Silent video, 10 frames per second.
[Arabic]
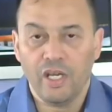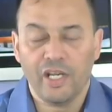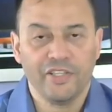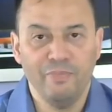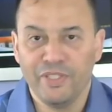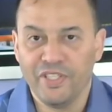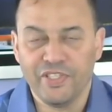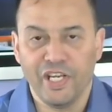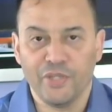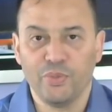راه كتعمل
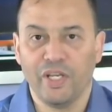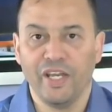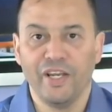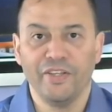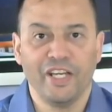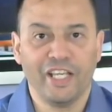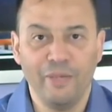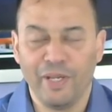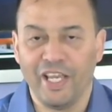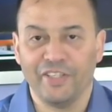ديستيناسيون كندا
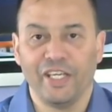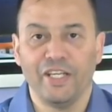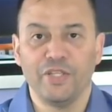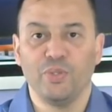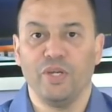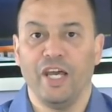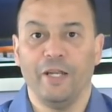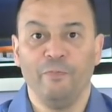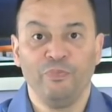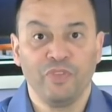كيبيك
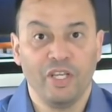انترناسيونال